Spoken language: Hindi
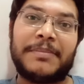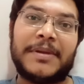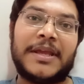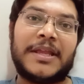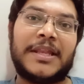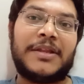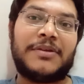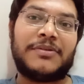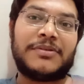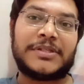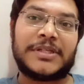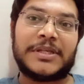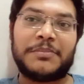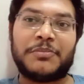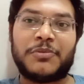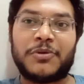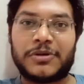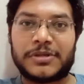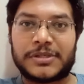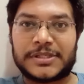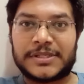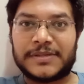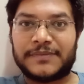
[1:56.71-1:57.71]
पहले उसकी
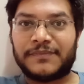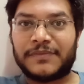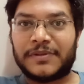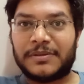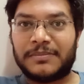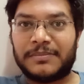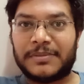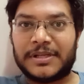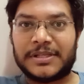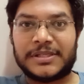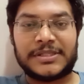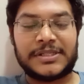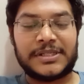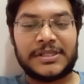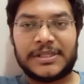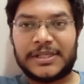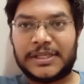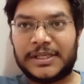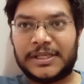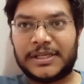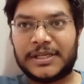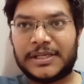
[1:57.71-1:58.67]
बहुत सी फिल्में अच्छी नहीं